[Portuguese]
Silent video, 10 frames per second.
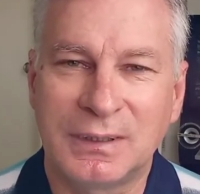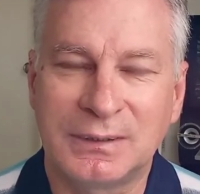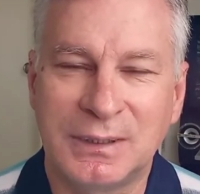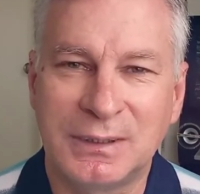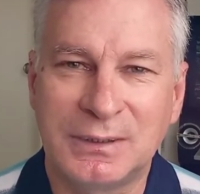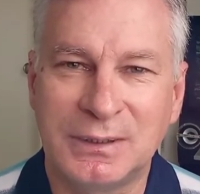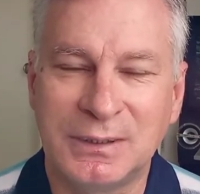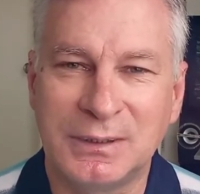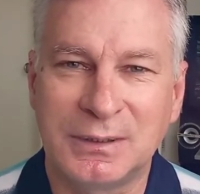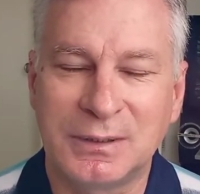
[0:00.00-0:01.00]
A
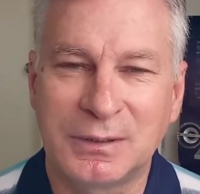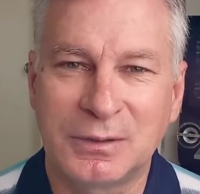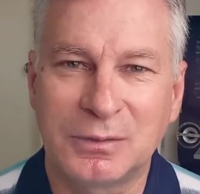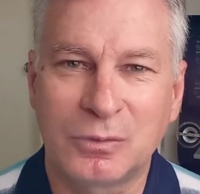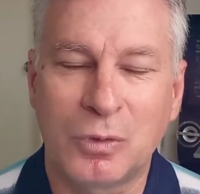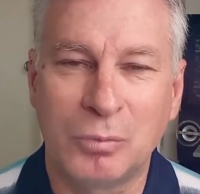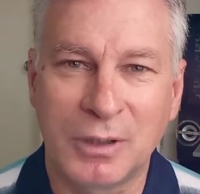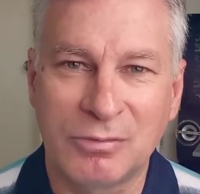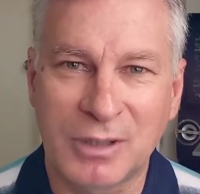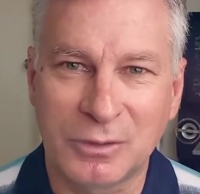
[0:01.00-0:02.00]
gente, como
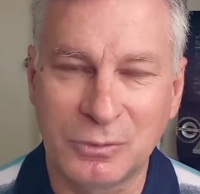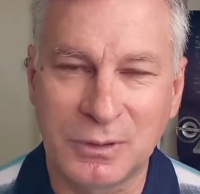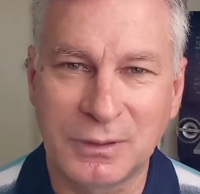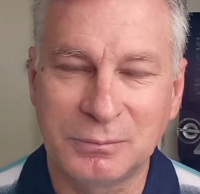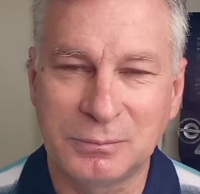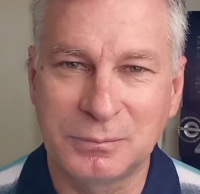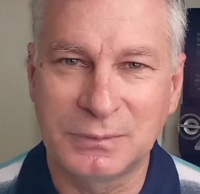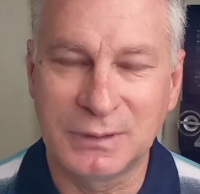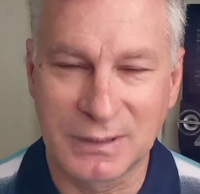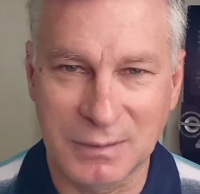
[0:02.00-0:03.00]
lavrador,
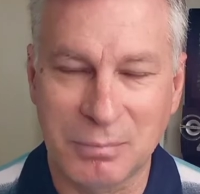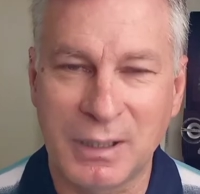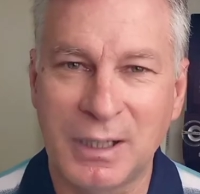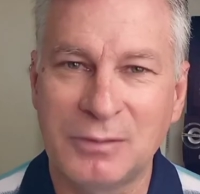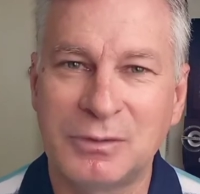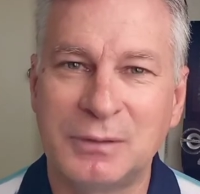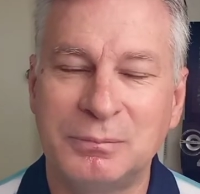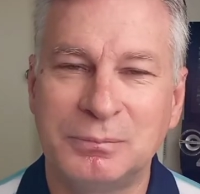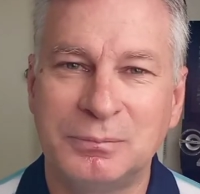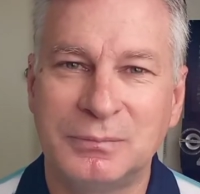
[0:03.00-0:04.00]
diz a palavra,
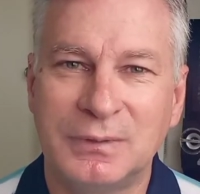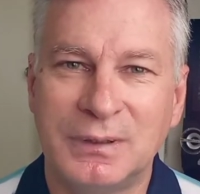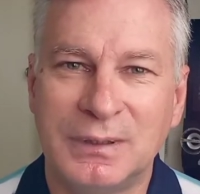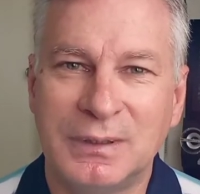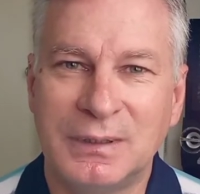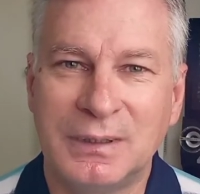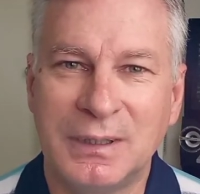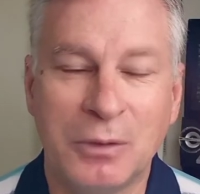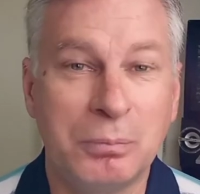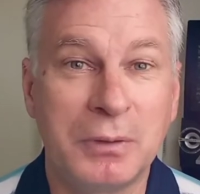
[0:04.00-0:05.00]

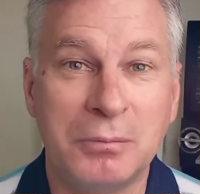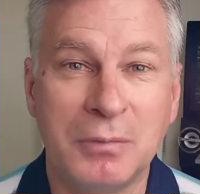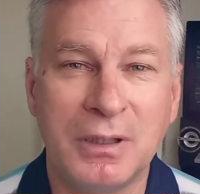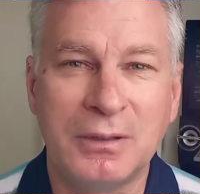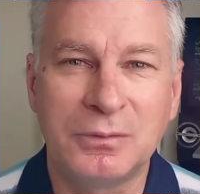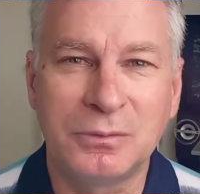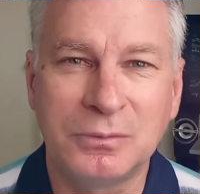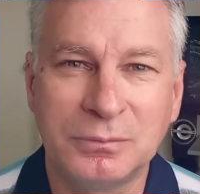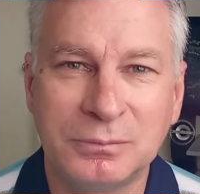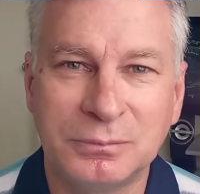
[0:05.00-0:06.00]
é o
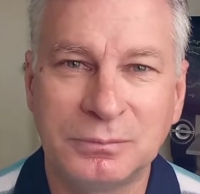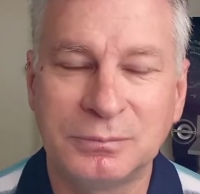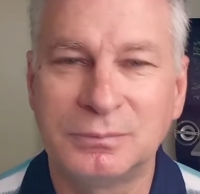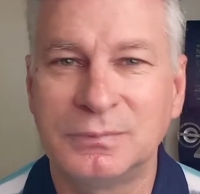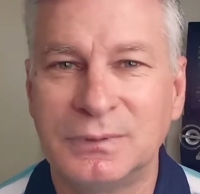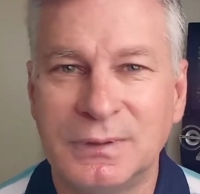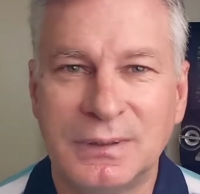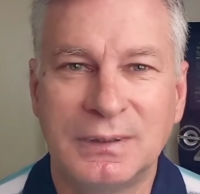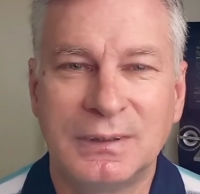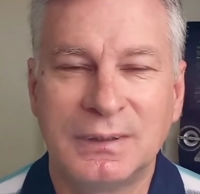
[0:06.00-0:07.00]
primeiro
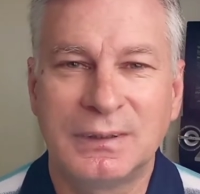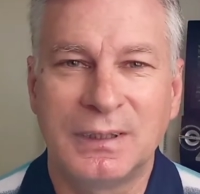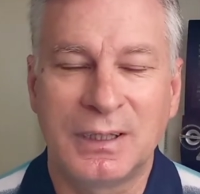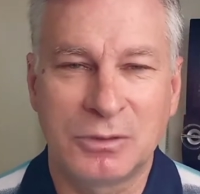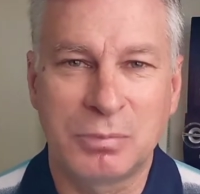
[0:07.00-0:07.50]
a